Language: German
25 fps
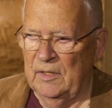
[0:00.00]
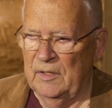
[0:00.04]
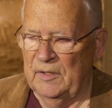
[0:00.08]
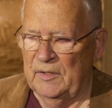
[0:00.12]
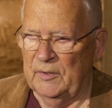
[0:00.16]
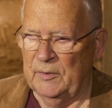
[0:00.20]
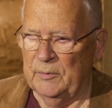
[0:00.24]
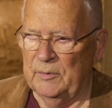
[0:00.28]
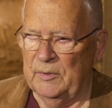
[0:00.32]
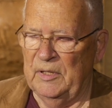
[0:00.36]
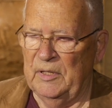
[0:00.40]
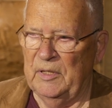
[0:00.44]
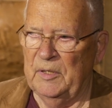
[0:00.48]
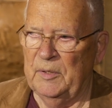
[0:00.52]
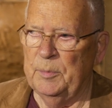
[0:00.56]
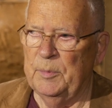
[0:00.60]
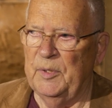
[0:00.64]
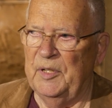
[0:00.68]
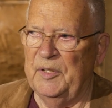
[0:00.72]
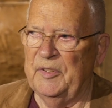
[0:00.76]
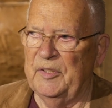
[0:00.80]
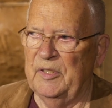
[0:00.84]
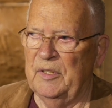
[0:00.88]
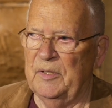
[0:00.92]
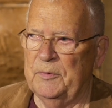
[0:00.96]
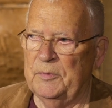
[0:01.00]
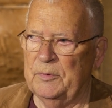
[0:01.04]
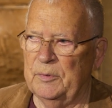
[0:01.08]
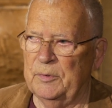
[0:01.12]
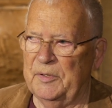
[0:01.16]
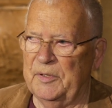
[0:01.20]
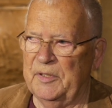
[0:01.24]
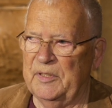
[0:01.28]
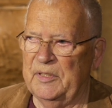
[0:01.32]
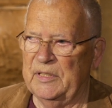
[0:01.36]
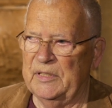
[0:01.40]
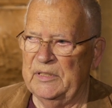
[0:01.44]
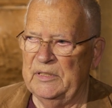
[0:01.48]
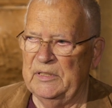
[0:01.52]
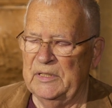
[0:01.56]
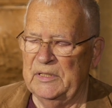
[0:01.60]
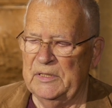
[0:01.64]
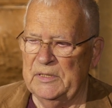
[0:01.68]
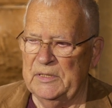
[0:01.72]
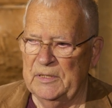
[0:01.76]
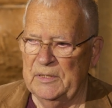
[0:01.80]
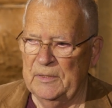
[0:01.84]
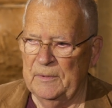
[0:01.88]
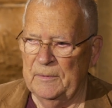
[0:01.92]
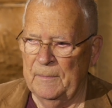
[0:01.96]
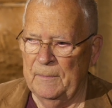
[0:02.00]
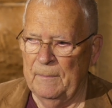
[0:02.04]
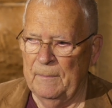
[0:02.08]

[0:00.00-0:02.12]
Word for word: Zunächst mal sehr frustriert,